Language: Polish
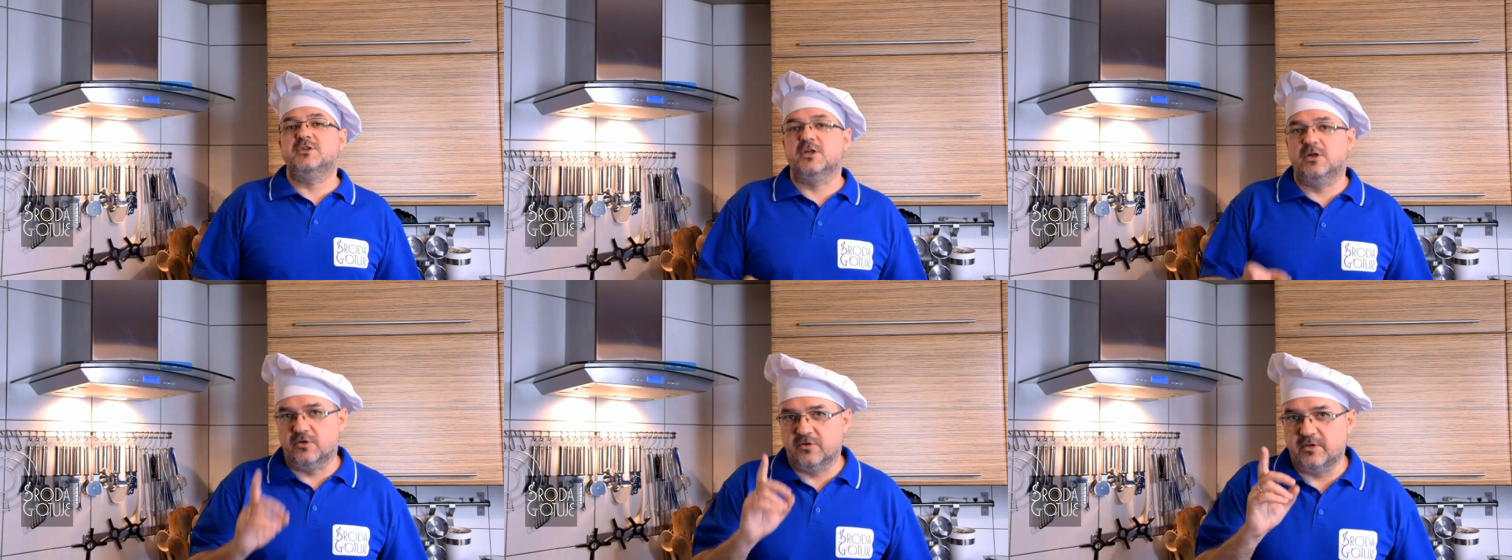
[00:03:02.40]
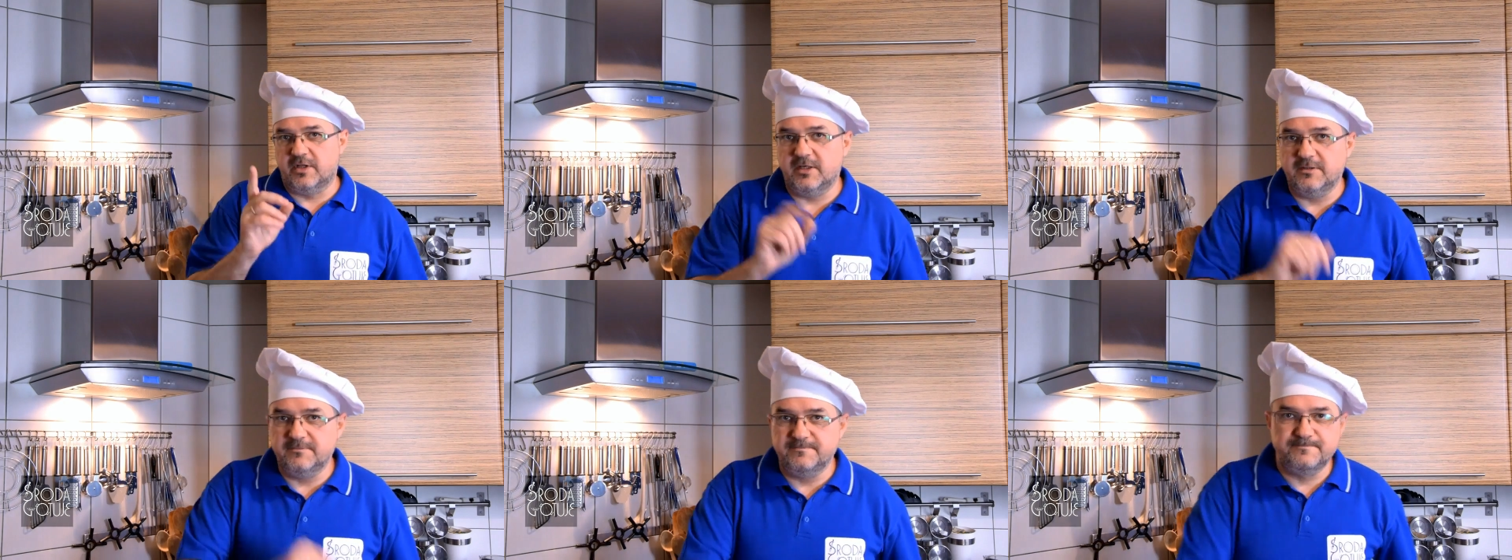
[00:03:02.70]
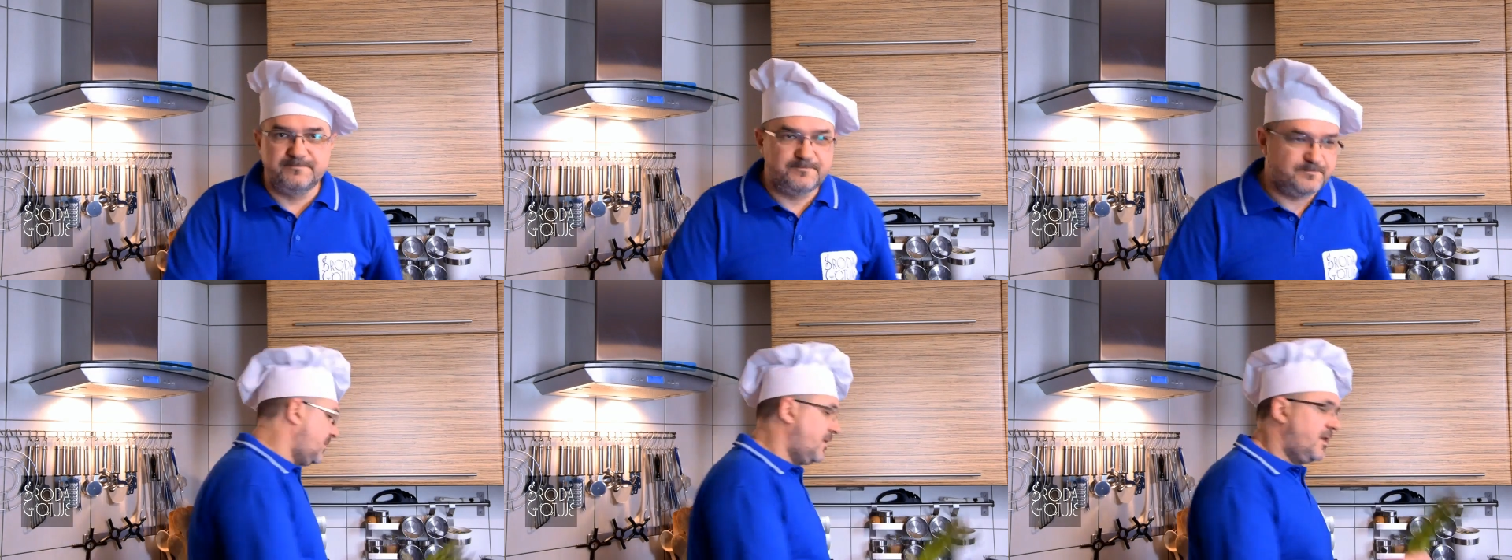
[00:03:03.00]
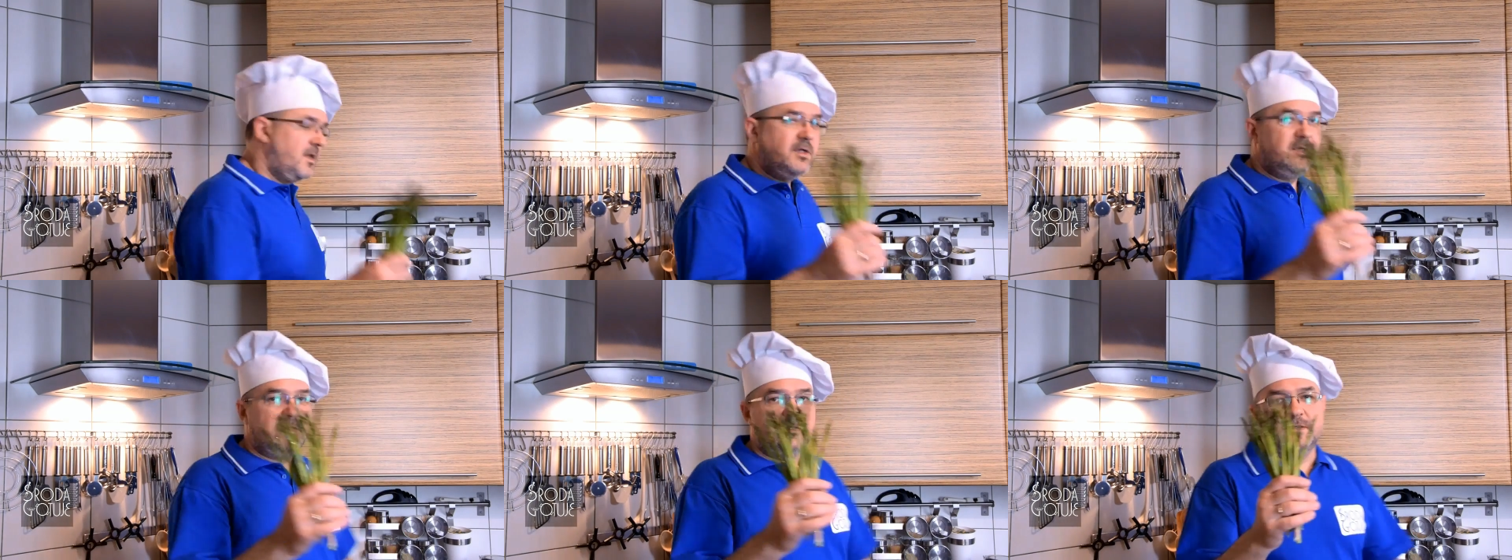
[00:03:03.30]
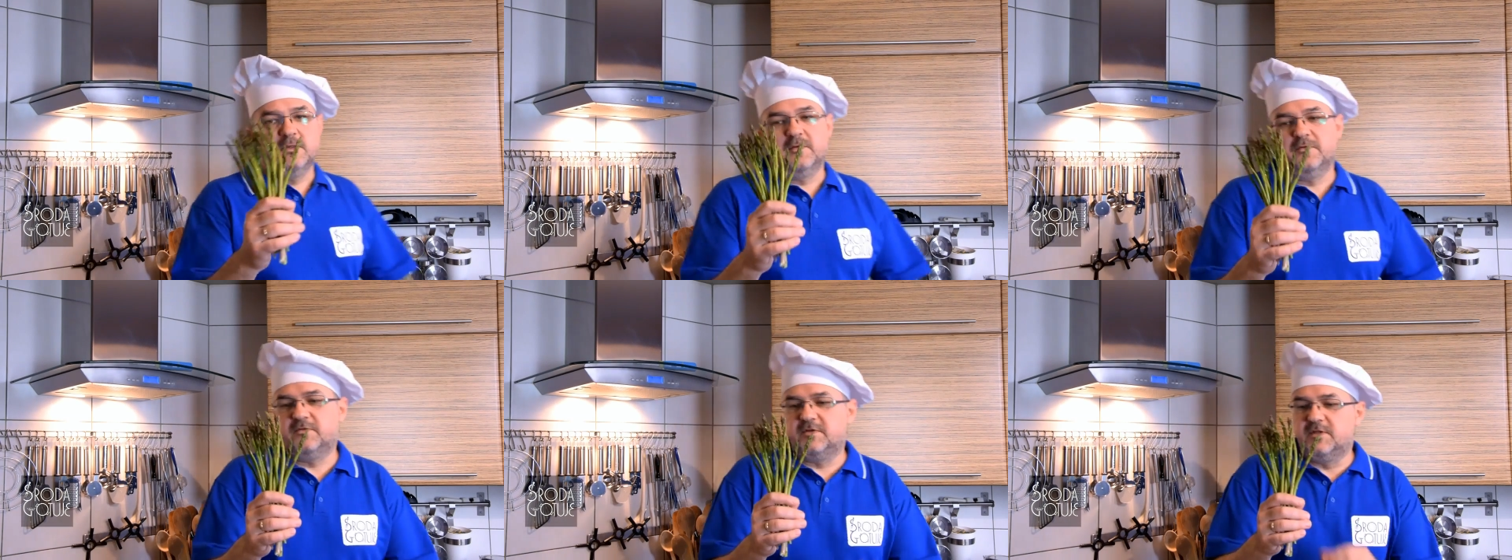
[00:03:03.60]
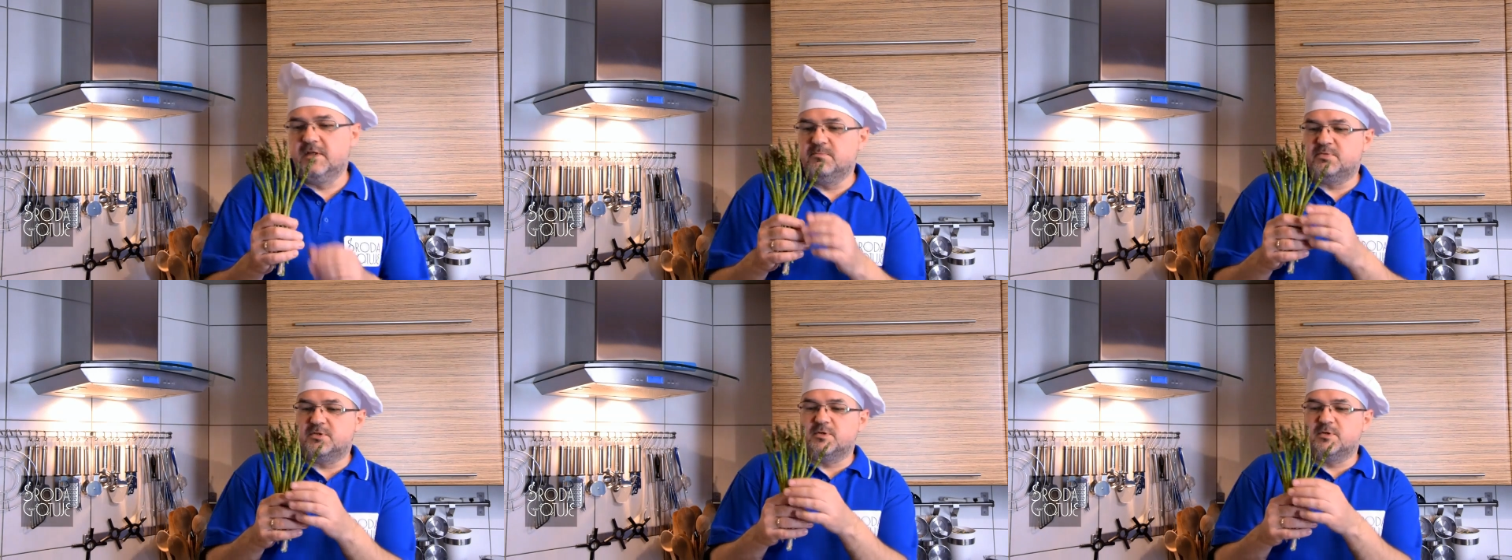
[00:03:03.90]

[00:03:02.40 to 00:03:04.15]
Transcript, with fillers: zielone, w tym